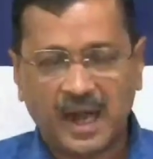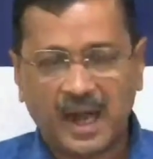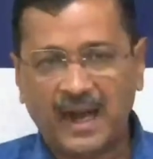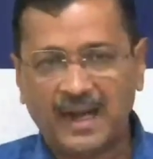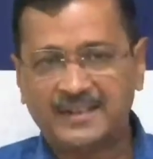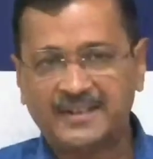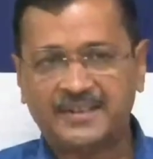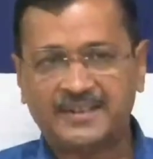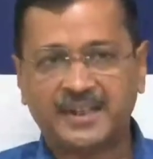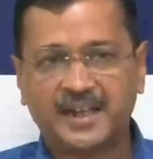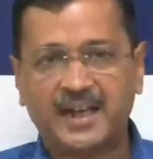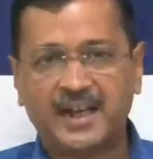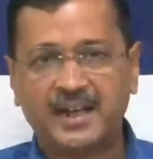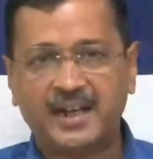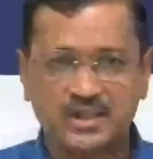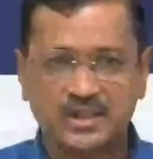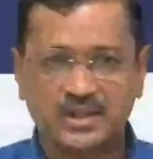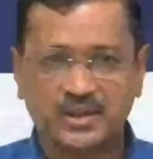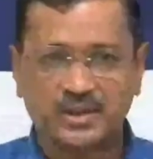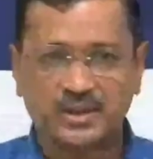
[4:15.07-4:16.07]
आठ
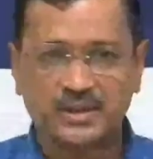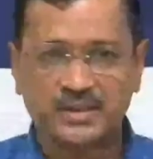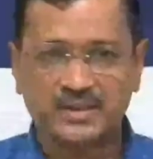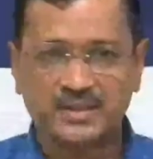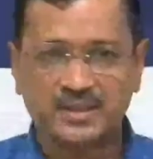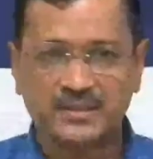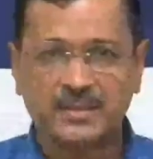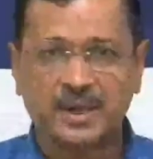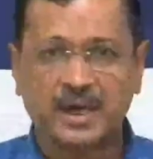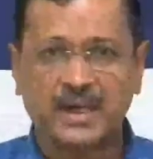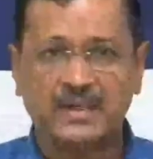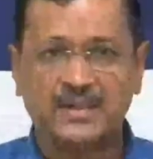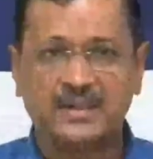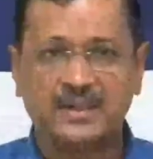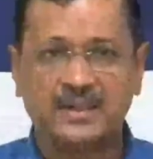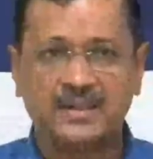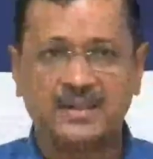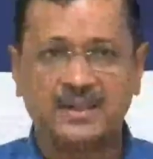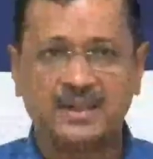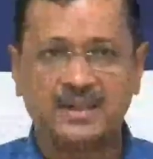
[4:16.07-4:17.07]
सालों को इस्तेमाल
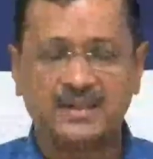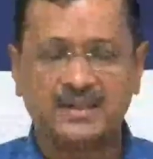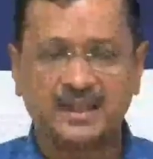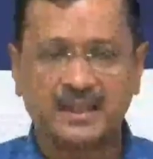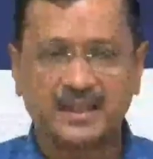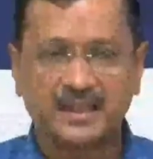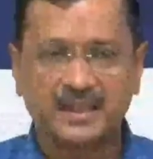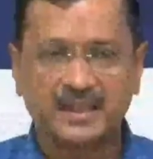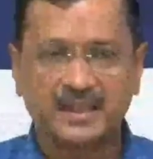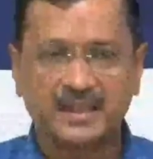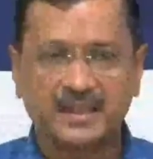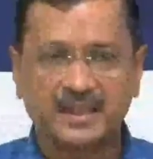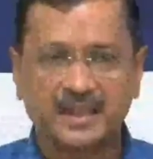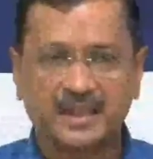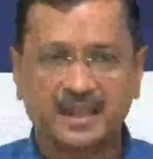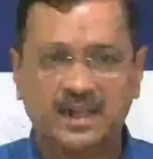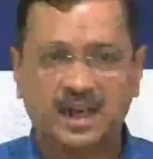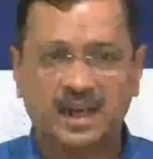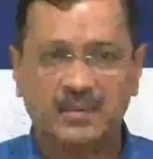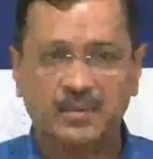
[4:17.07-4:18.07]
करके दिल्ली के
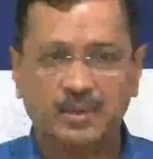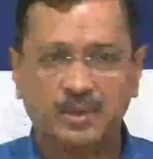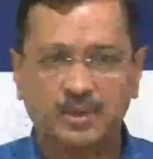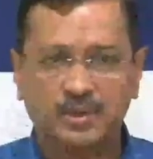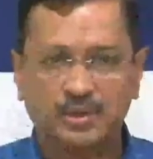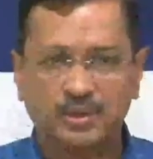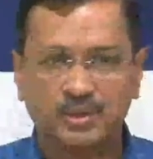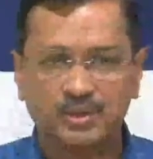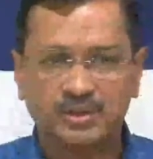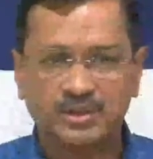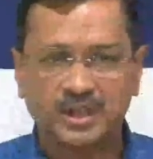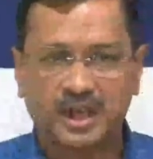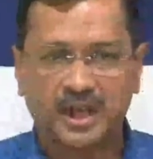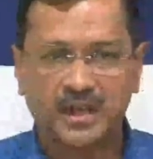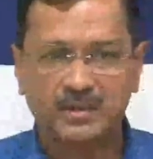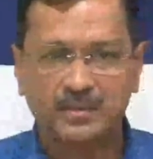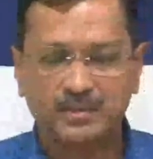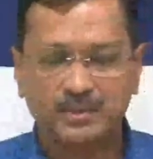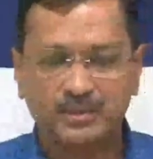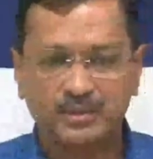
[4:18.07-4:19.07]
कामों को
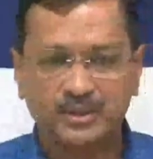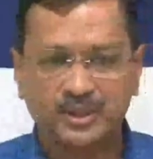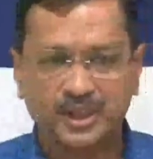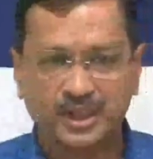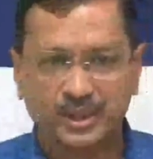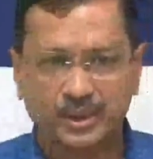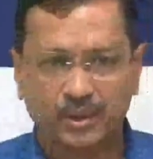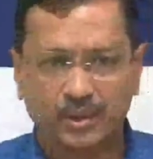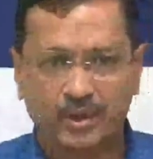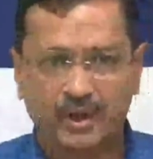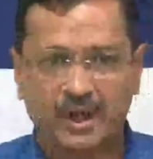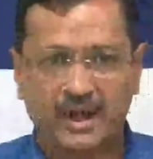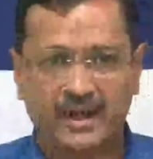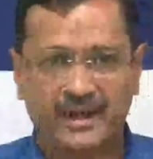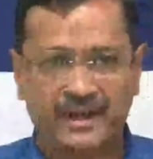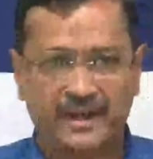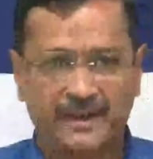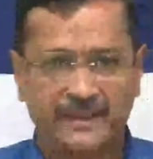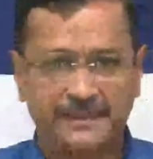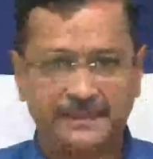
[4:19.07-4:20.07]
जानबूझ के रोका
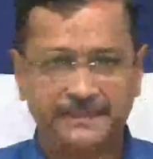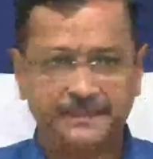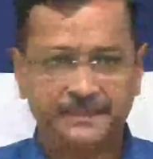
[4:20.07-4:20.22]
गया